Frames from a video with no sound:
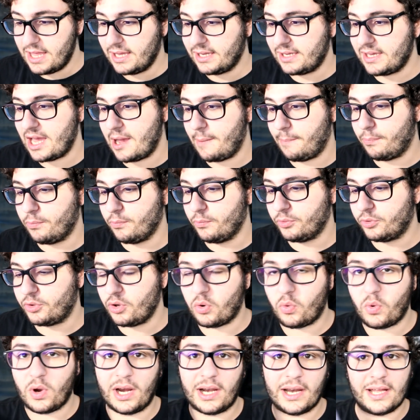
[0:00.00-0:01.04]
che è appunto
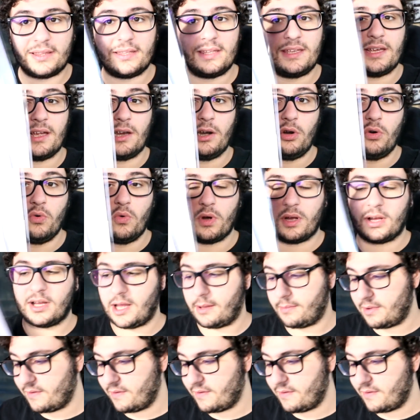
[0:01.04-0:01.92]
quella di Lucca.